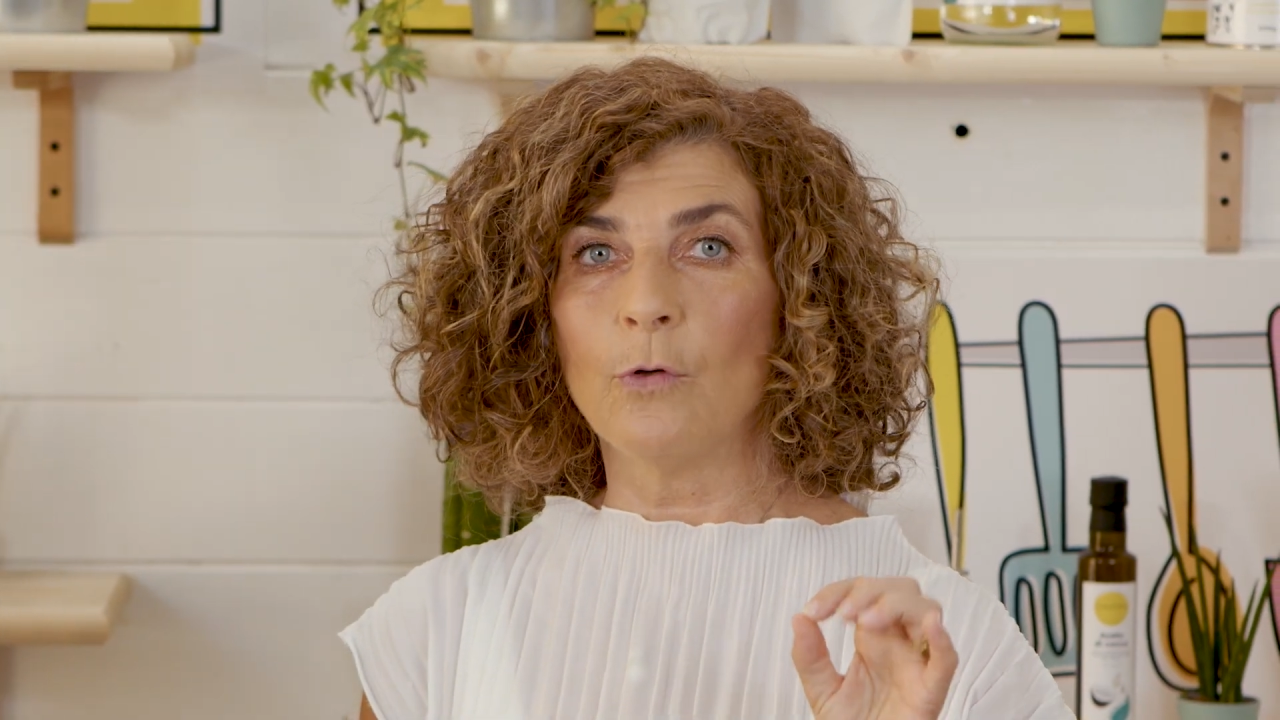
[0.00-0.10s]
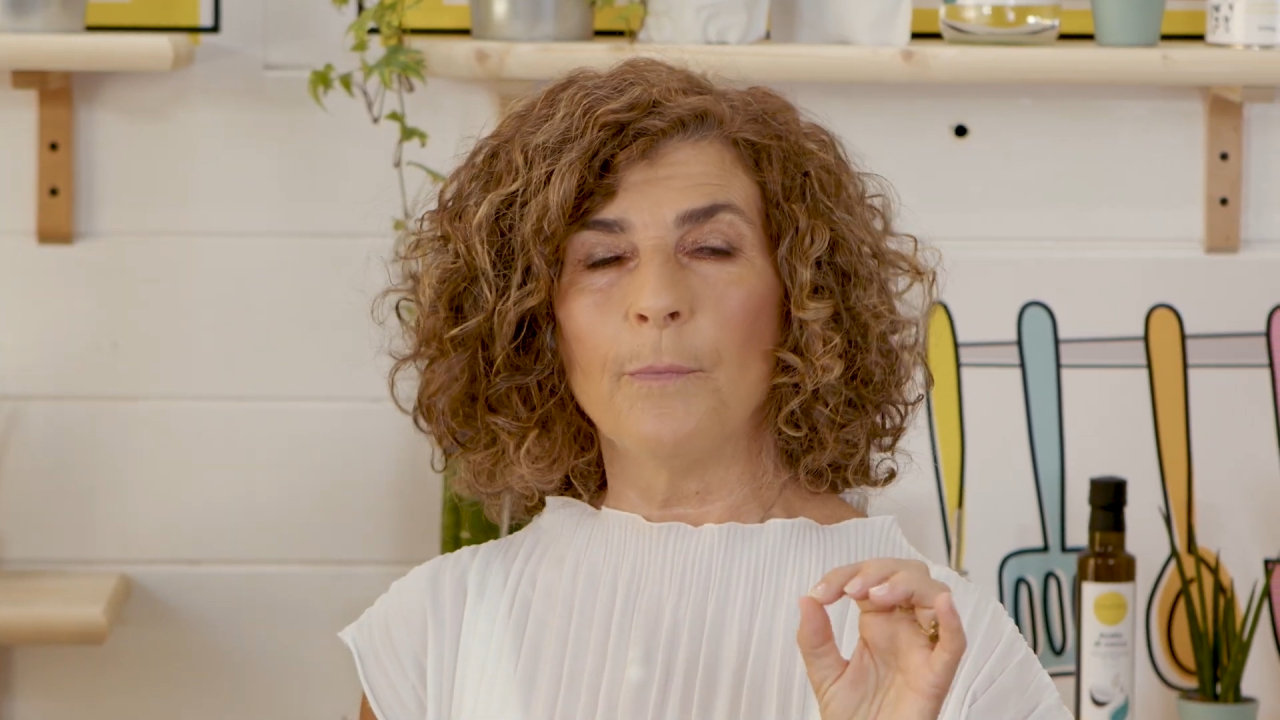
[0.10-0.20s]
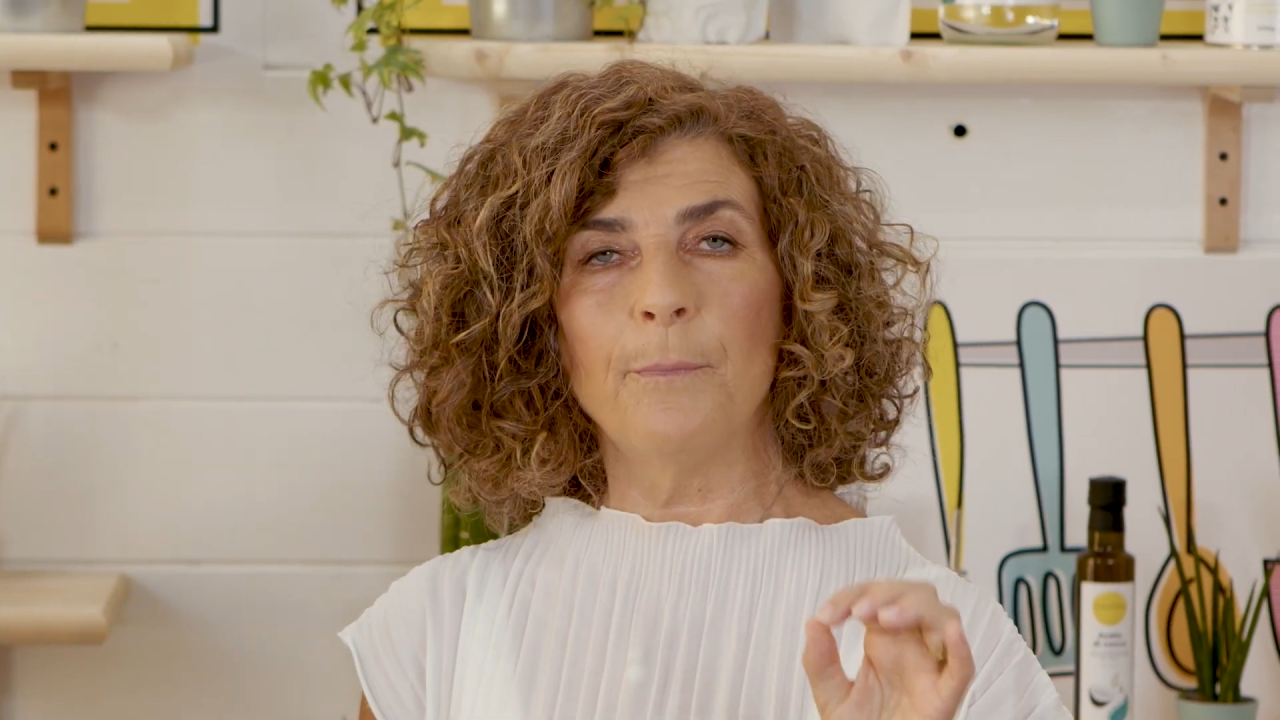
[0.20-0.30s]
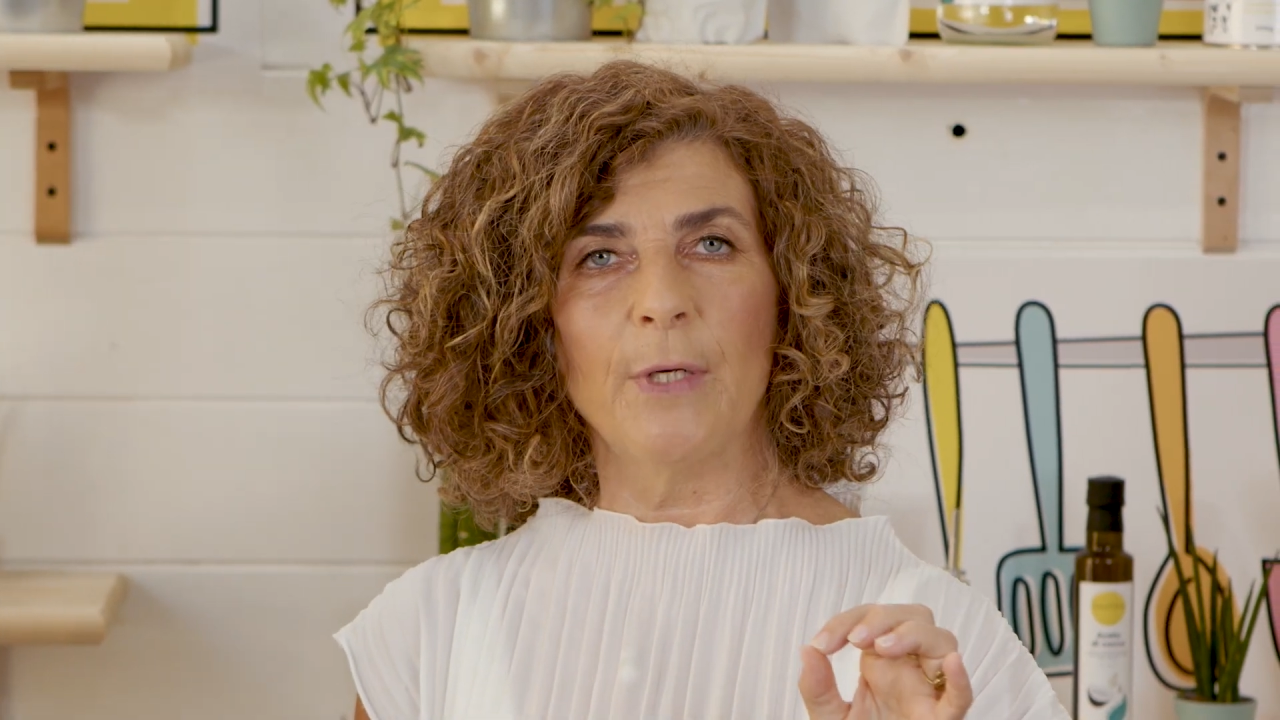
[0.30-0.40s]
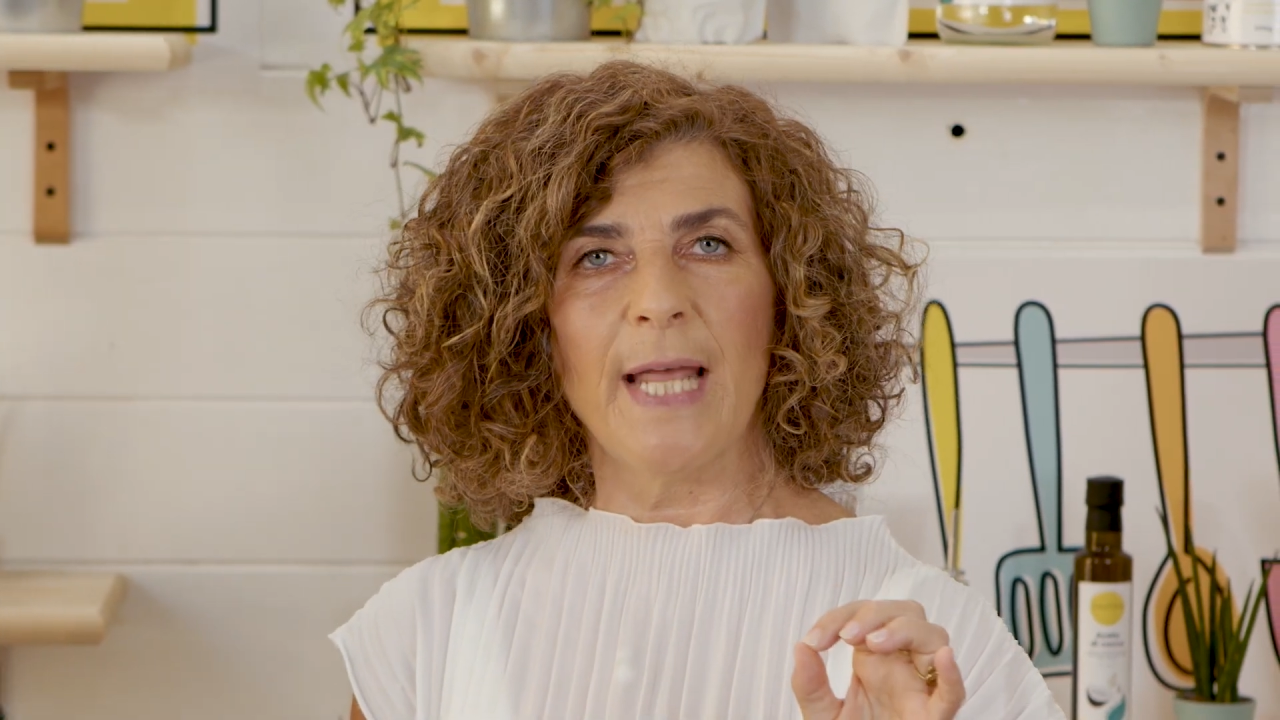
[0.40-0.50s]

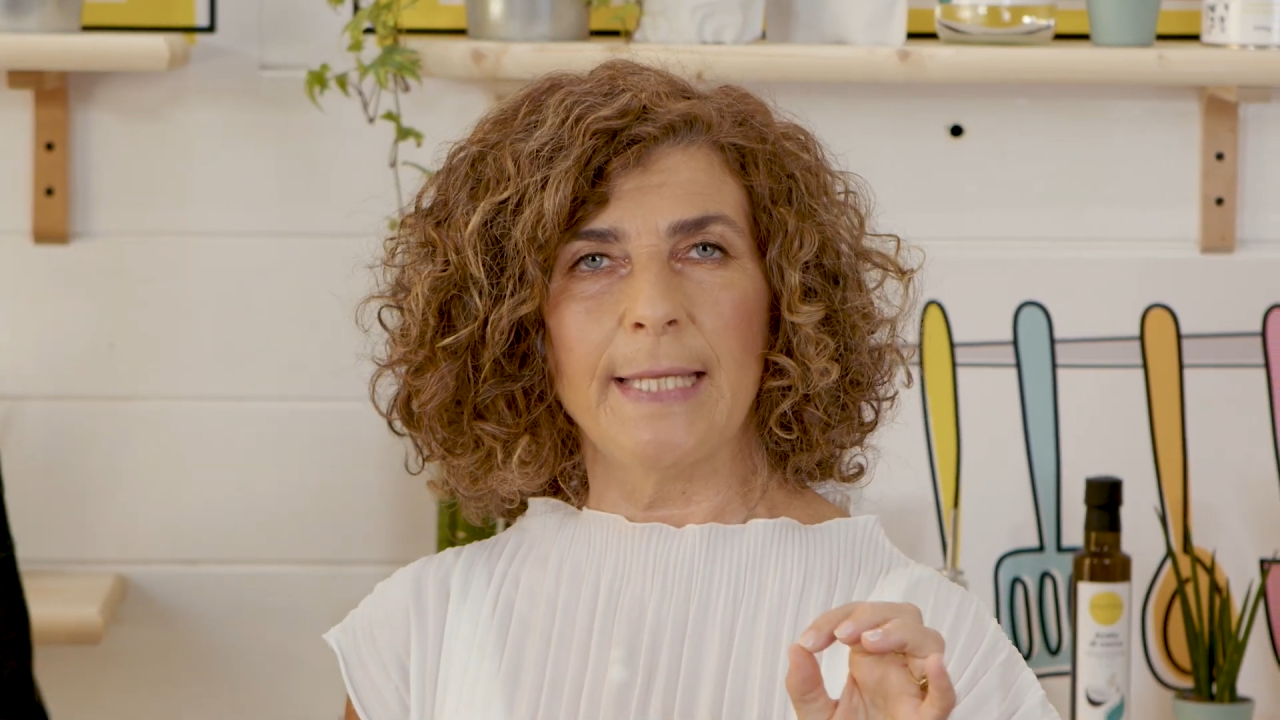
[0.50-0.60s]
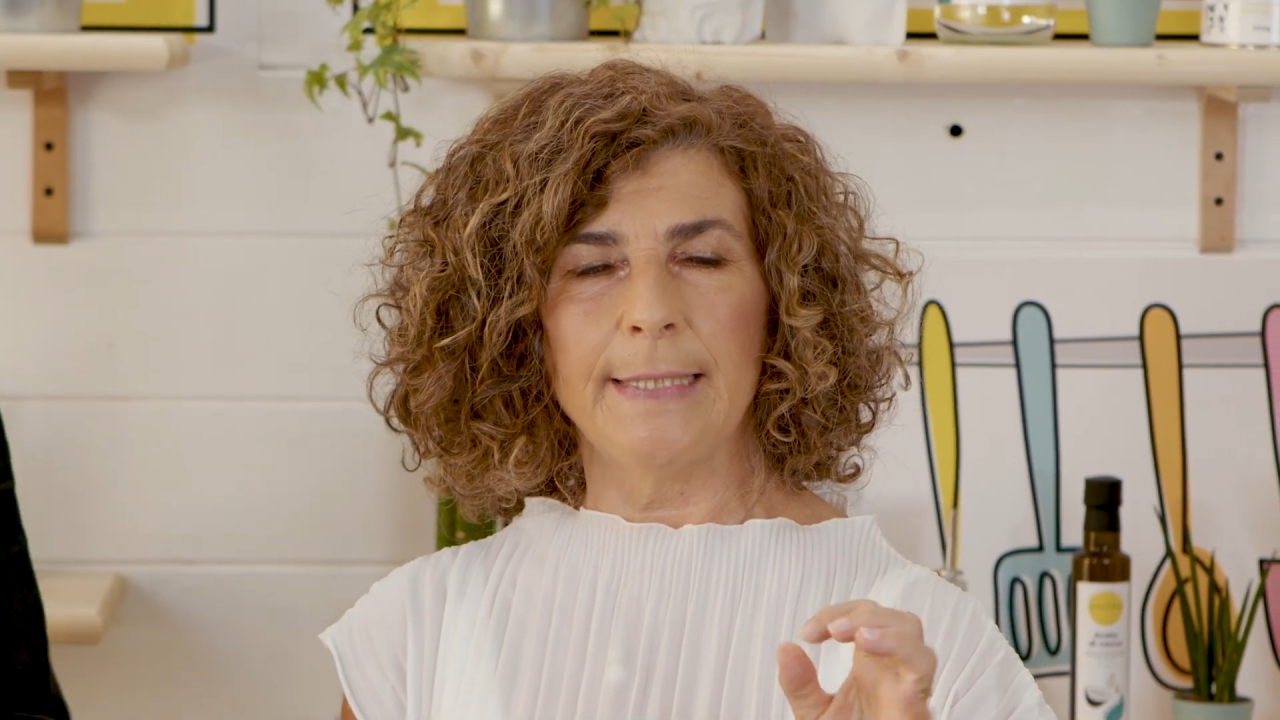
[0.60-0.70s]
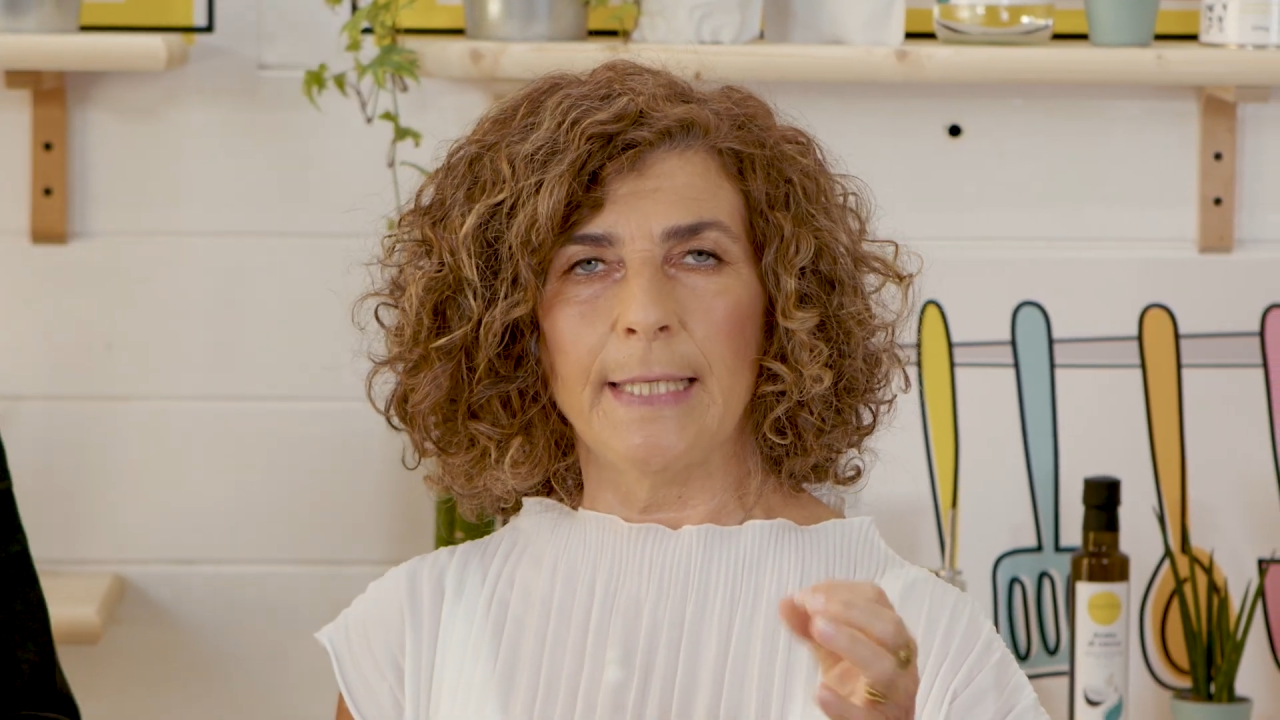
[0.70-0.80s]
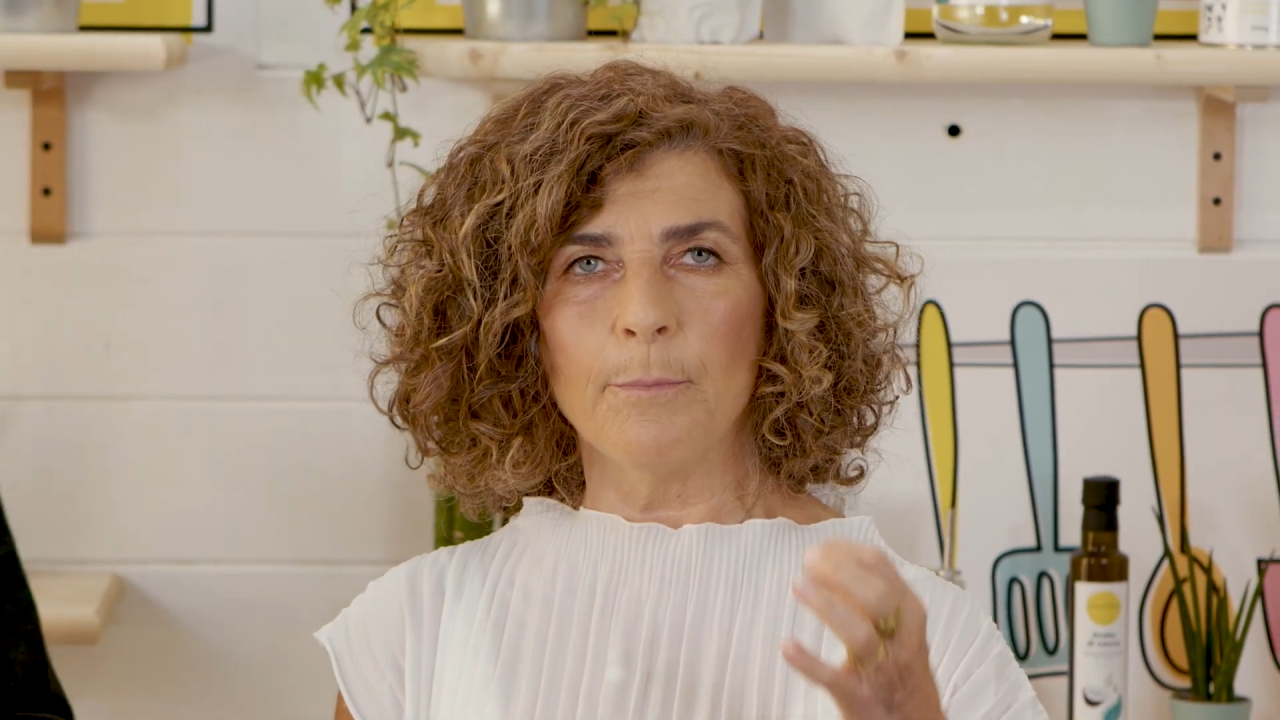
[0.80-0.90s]
componente